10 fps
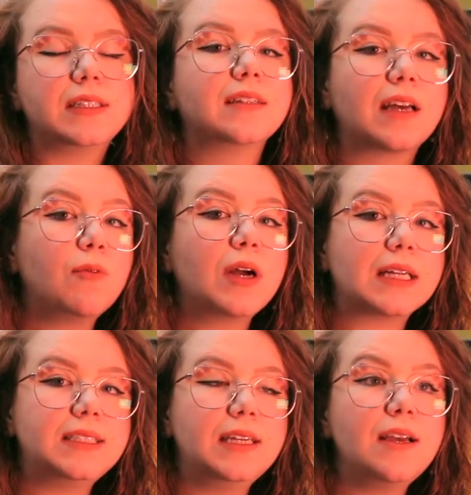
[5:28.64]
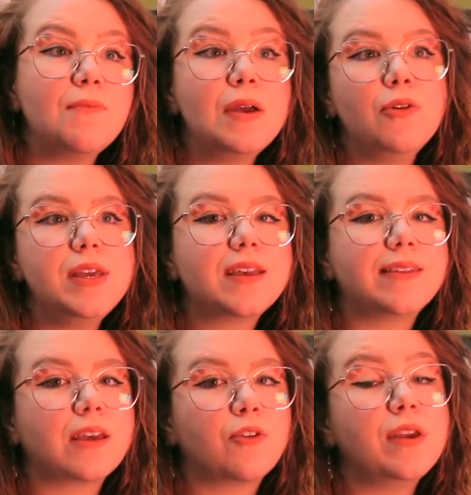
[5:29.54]
c'est un très beau quartier, mais mais le hic,
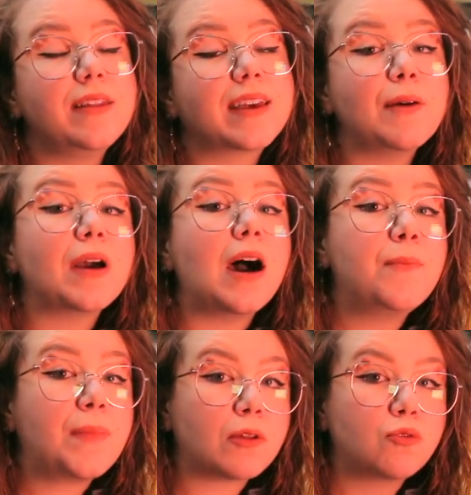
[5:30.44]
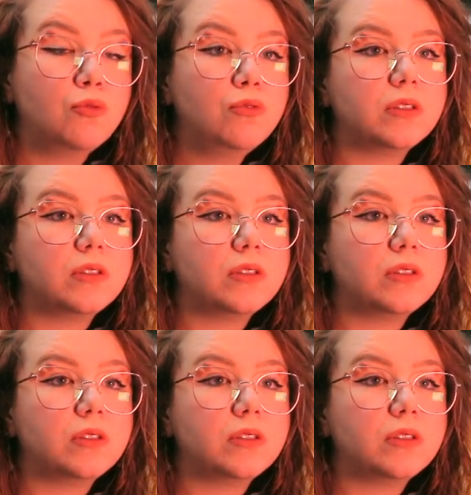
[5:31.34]
c'est qu'il y a des caméras partout.